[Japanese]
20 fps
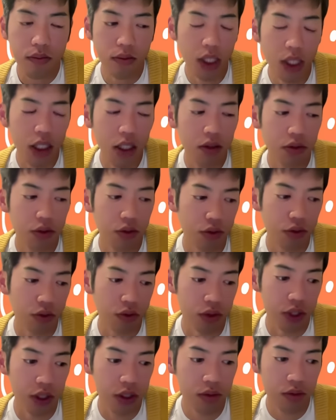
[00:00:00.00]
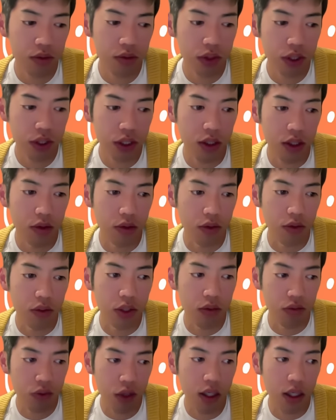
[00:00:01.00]
だからこそ、そのリクルート事件の
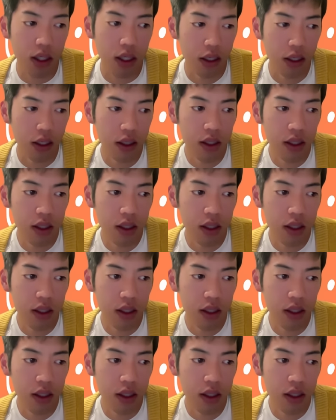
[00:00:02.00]
時は、